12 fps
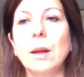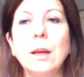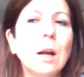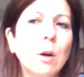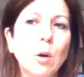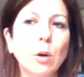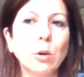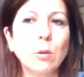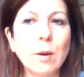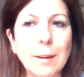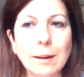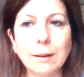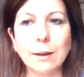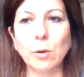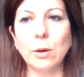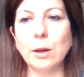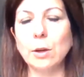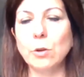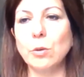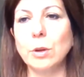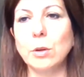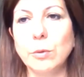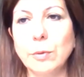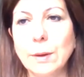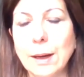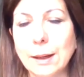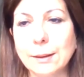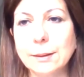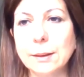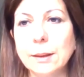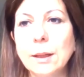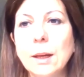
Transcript: in accordo ovviamente con le regioni confinanti.